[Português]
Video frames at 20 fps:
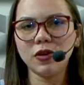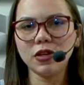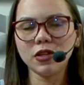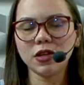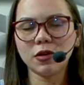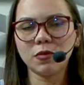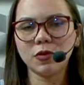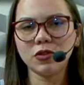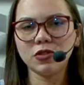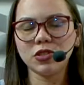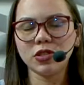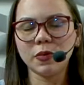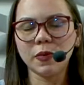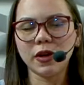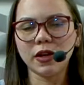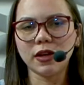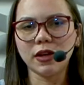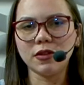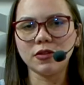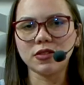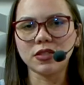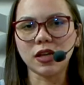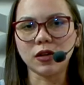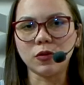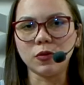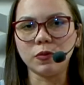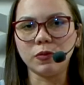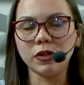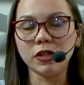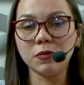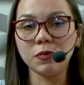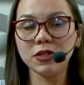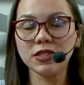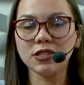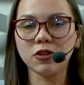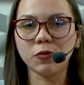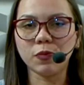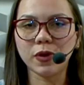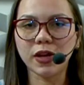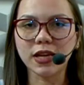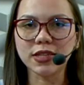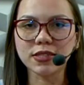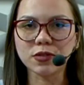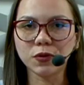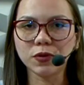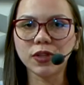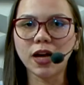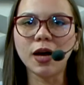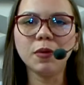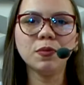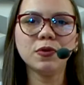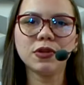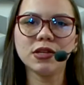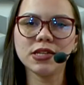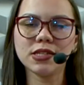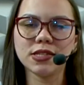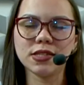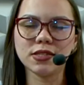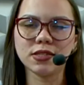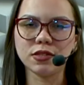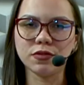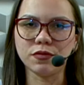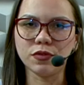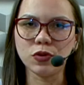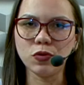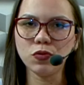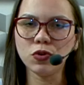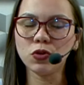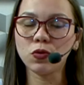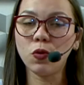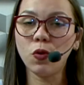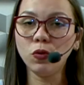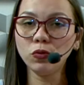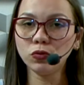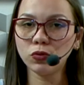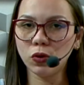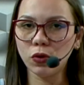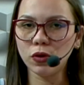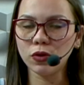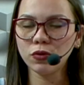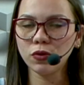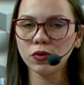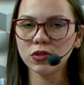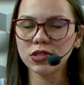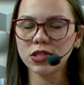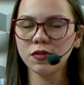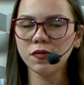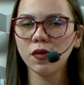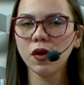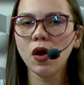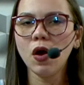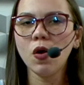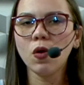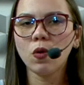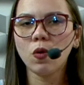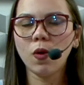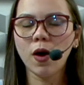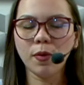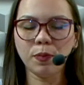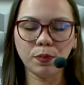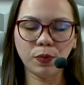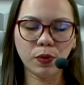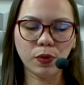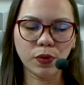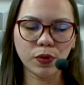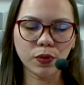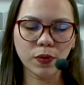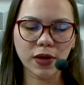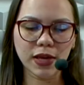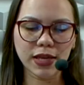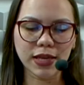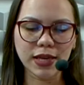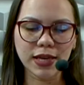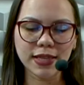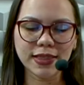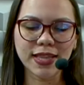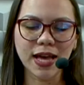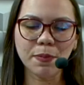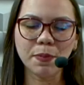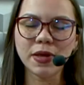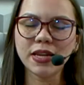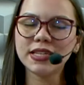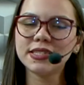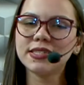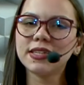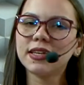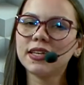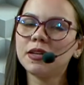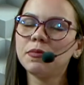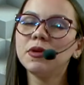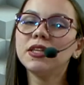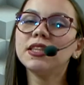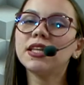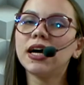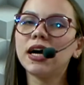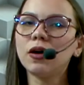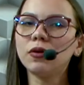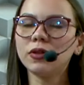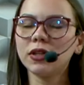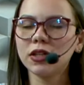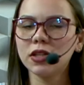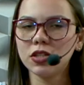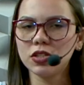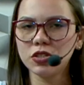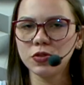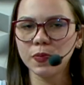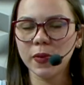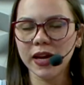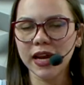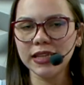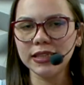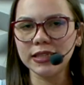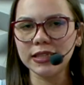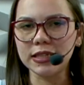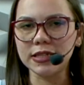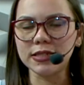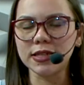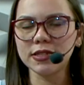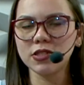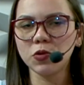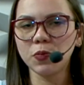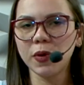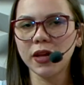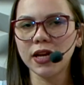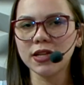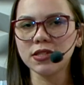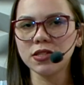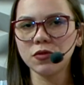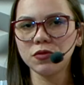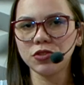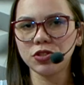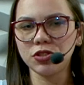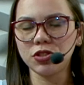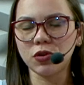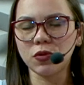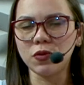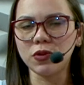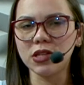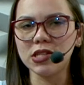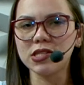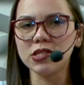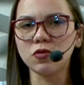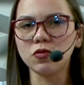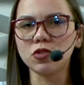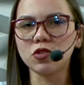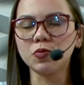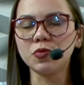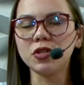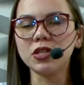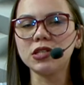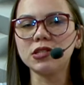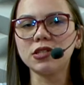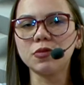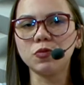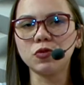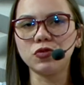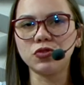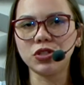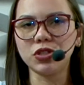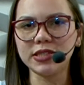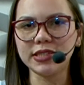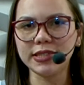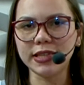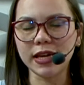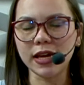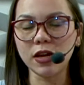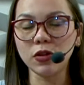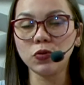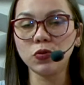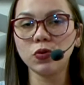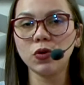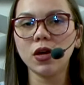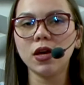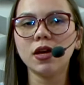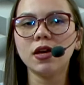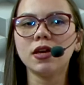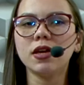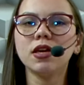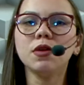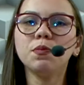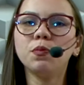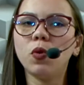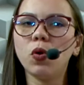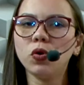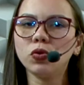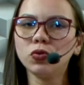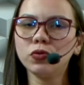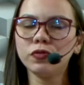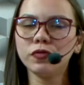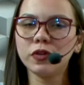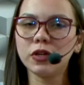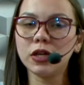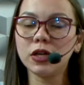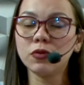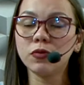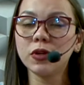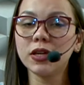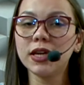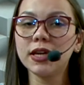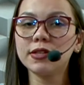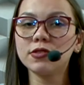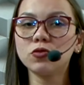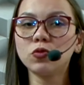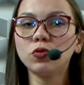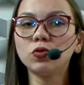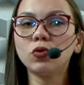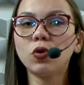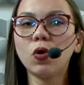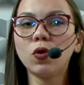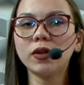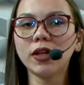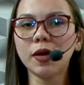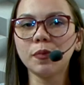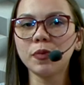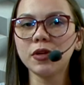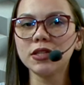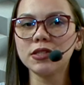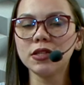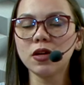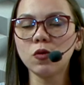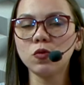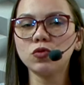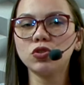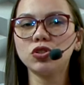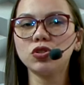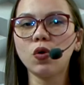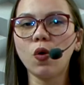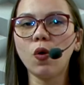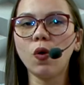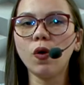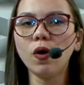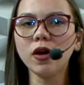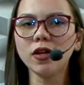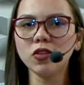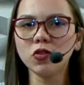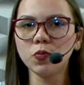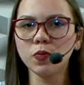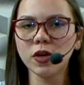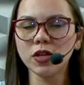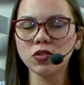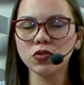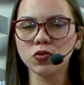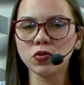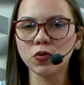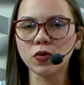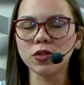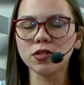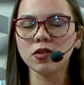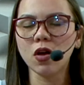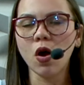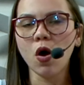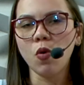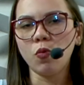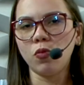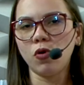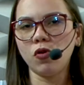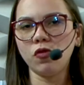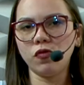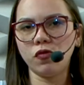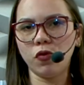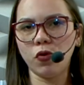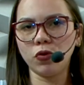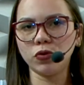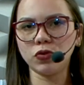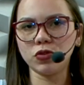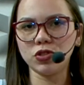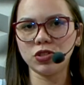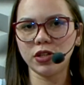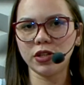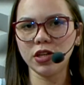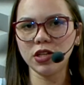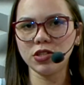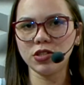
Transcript: Mônica. Bom dia para quem nos acompanha. Pois é, operação da Polícia Civil que contou, inclusive, com apoio aí da perícia criminal daqui de Imperatriz. Essa operação, gente, aconteceu nos municípios de Estreito e Porto Franco e resultou na prisão de oito pessoas por furto de